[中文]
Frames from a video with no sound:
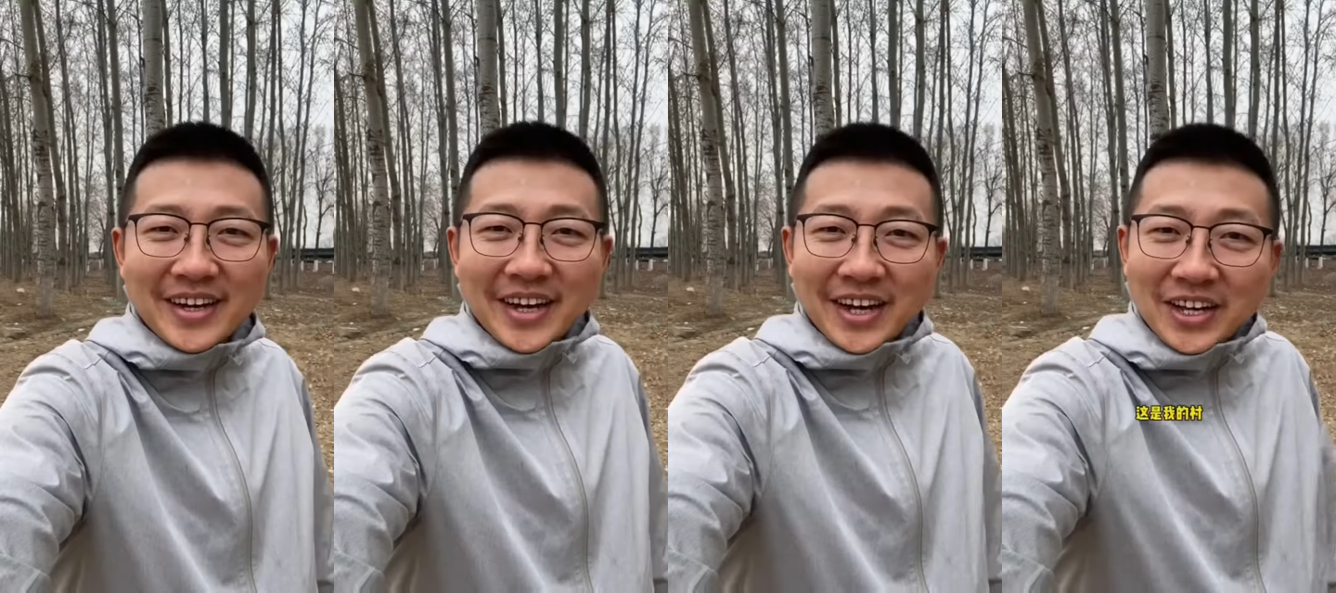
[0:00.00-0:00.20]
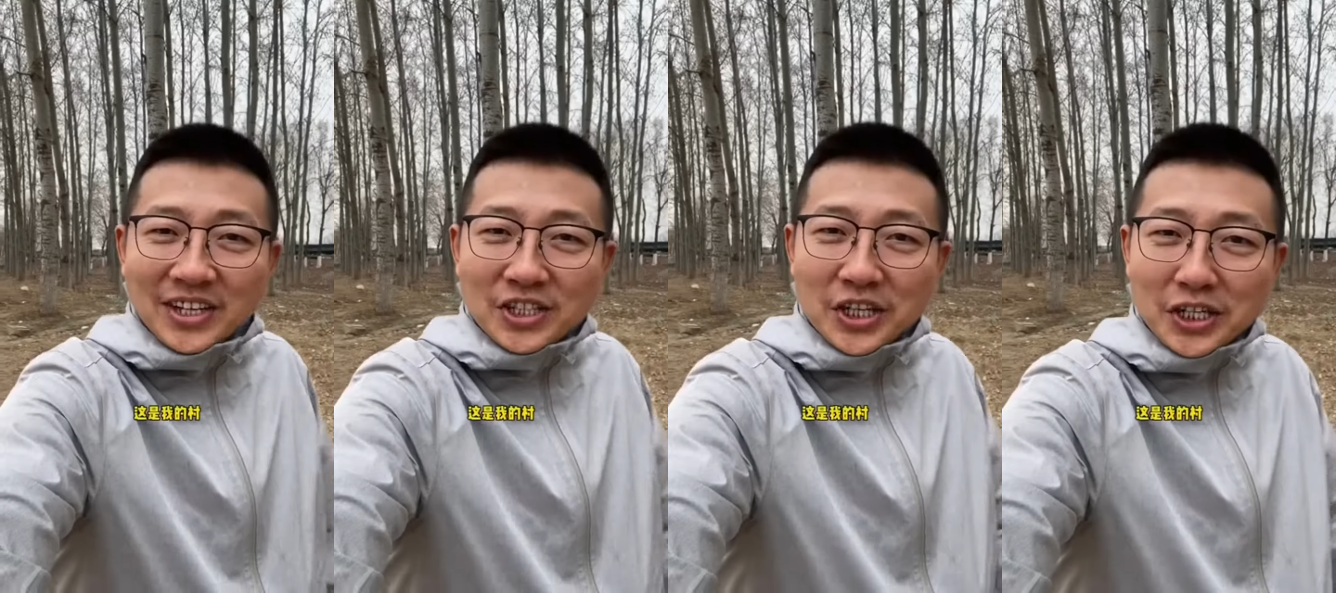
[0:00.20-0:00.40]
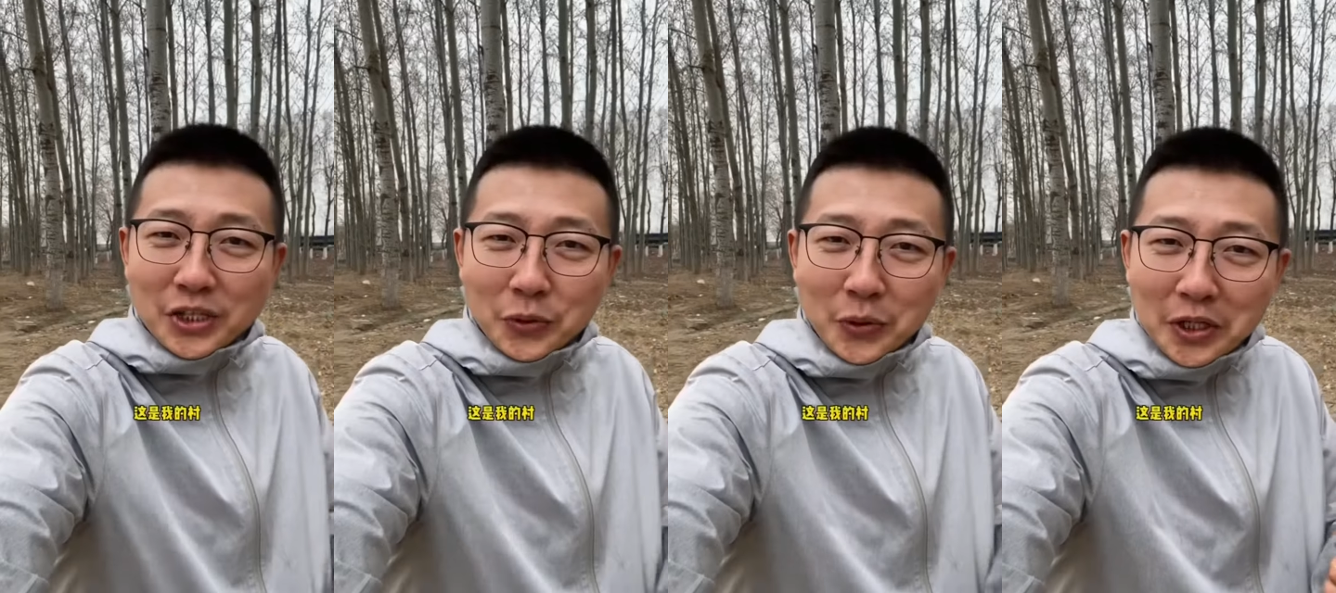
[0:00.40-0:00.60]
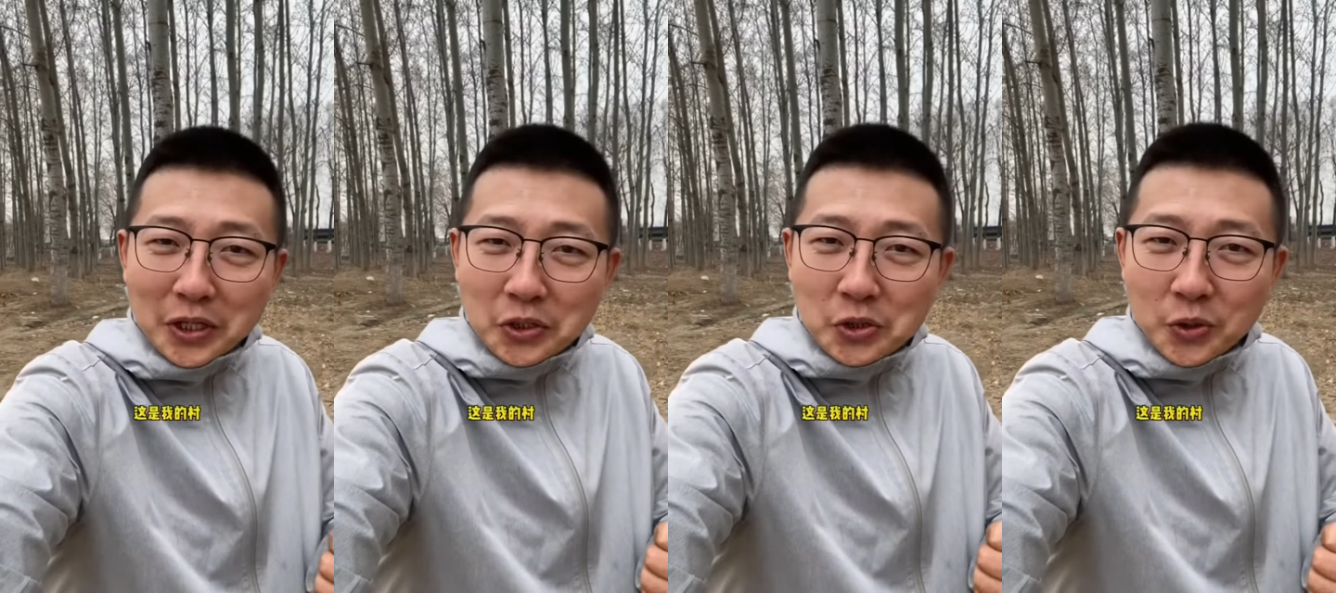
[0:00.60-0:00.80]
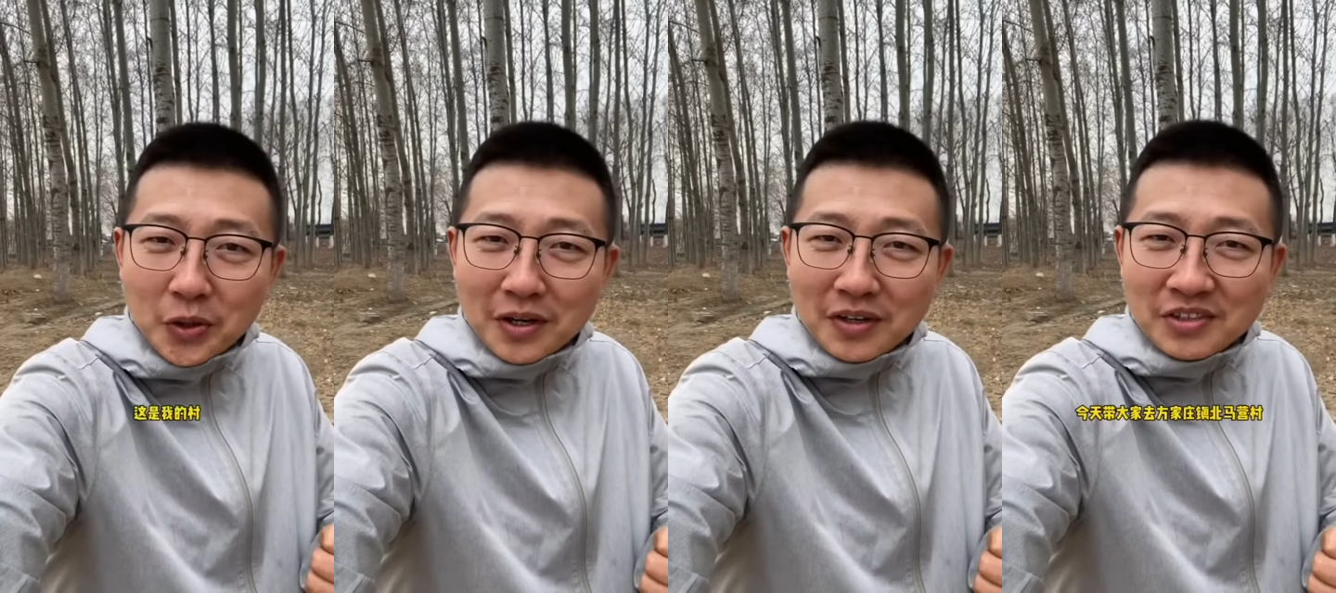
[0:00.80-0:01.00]
这是我的
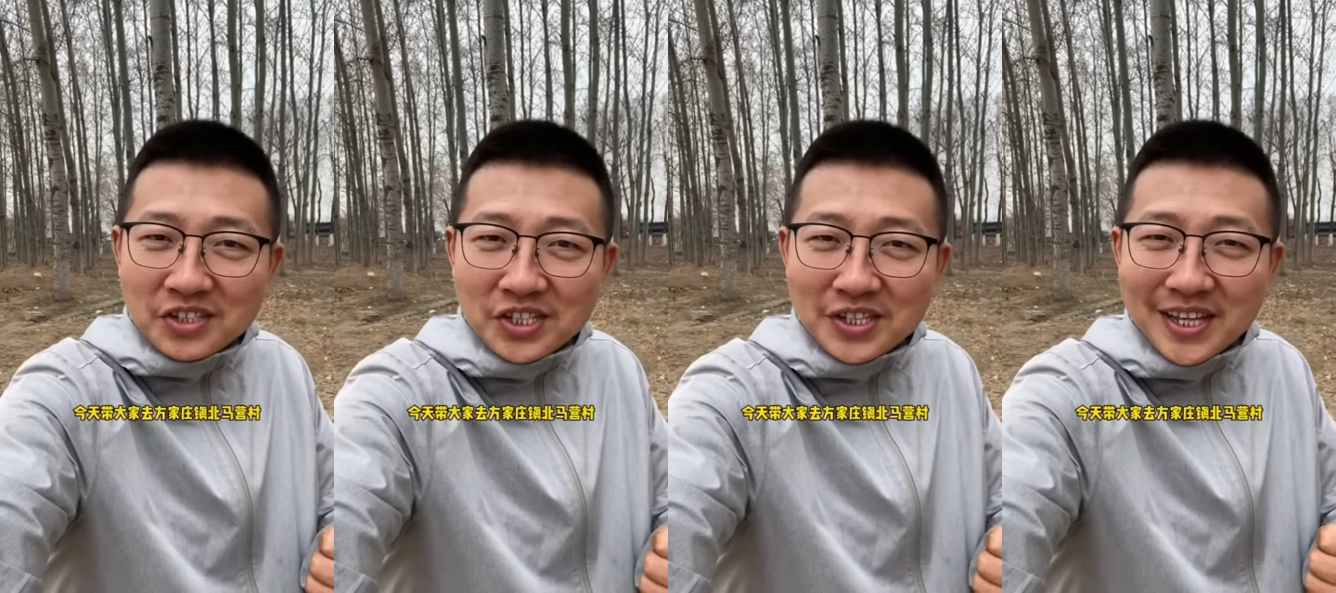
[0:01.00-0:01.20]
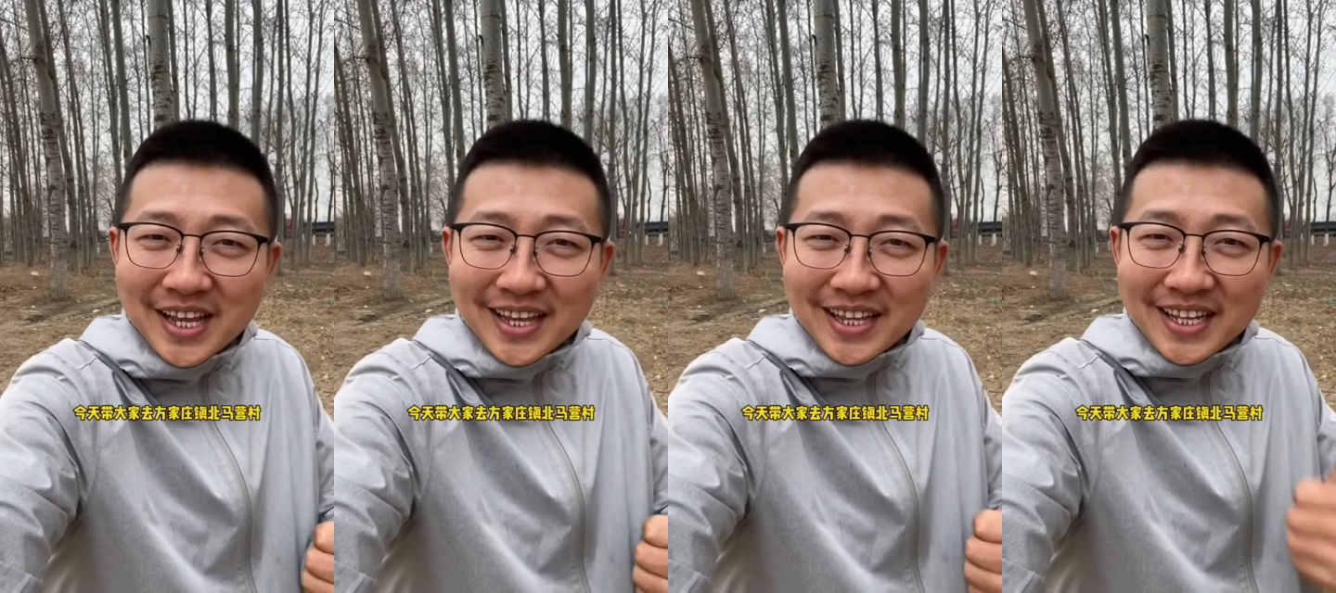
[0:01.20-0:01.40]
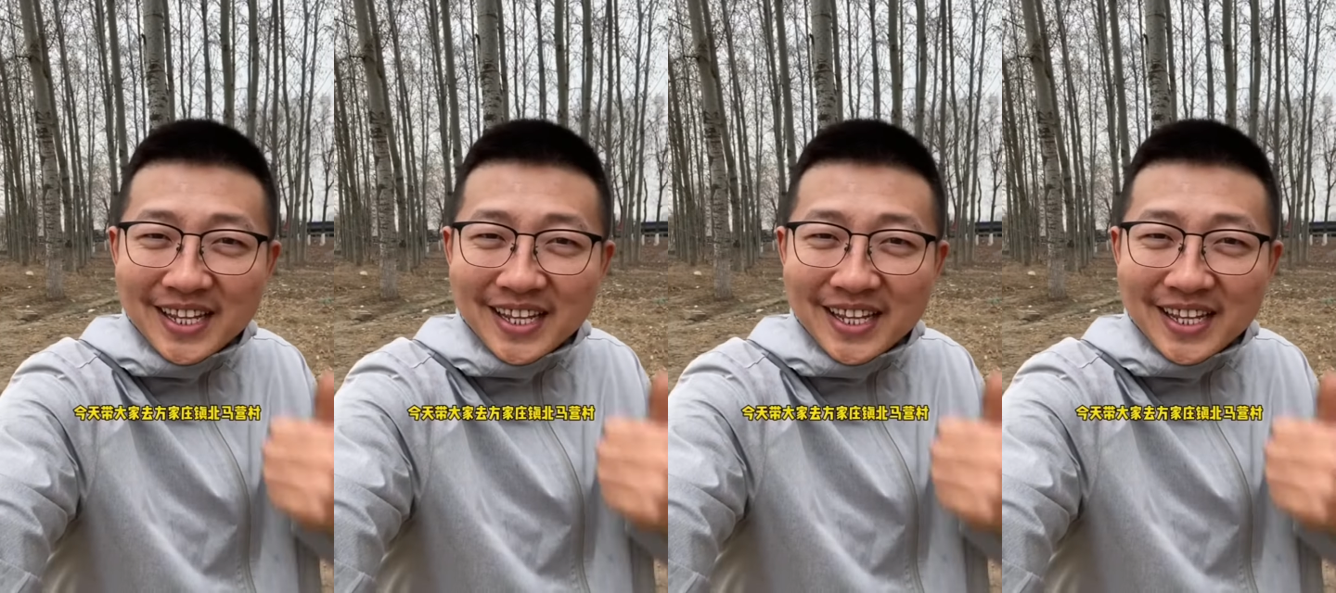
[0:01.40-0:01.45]
村儿，今天带